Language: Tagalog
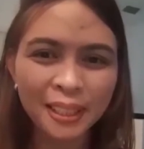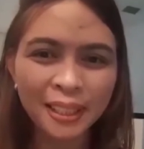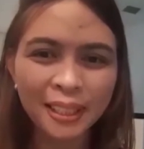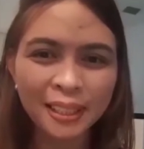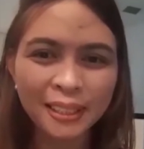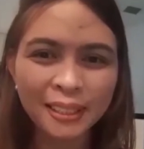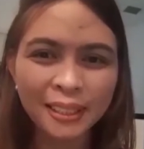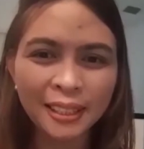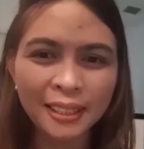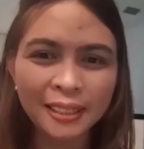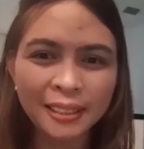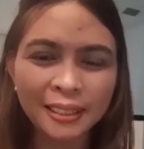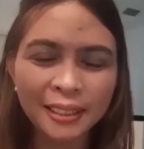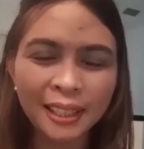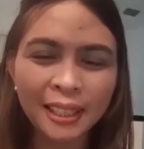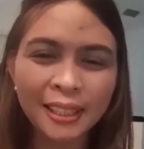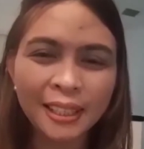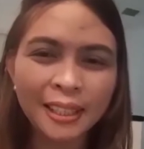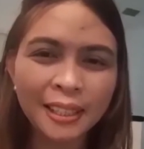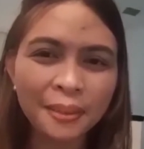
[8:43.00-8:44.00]
And then,
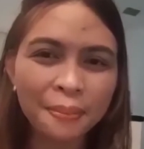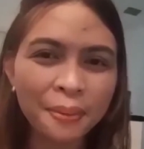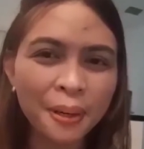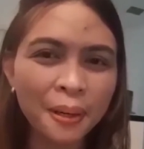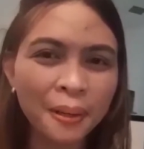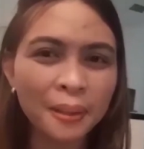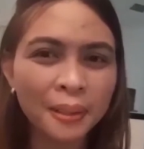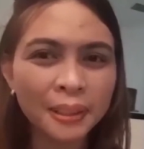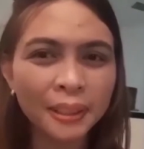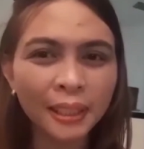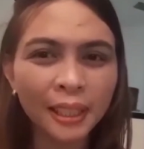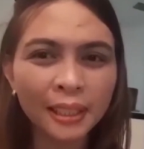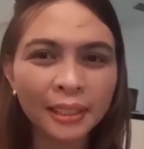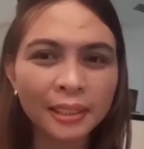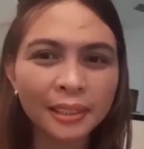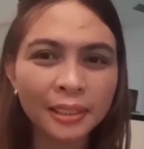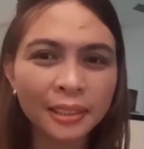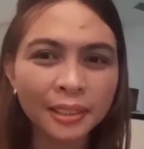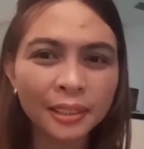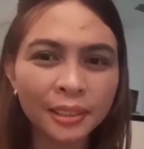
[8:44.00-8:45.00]
ganun ang mga content
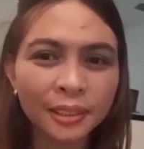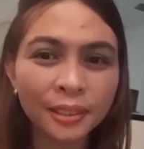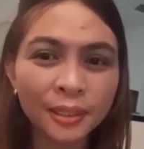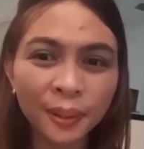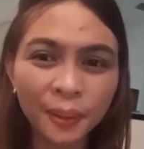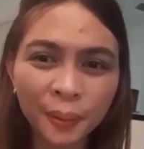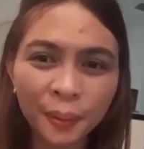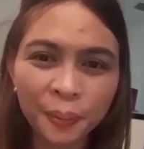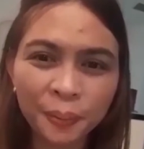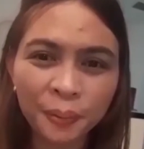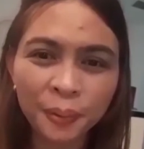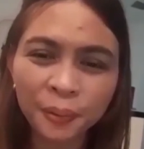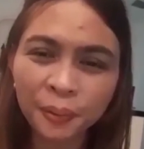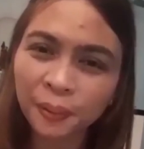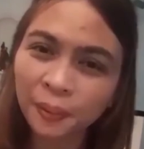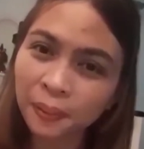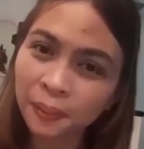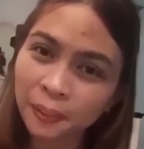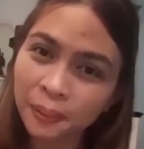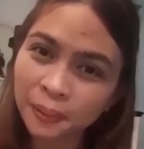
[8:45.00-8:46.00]
nyo.
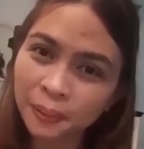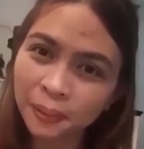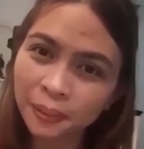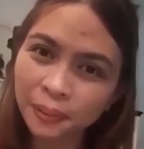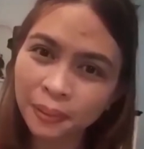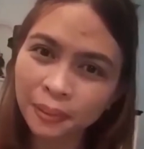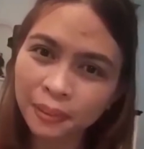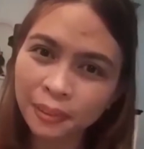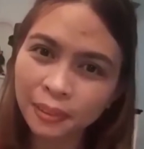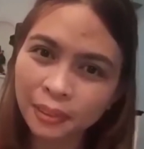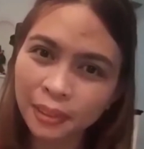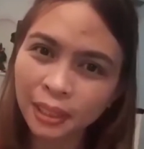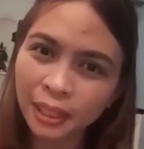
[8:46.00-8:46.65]
Luto-luto.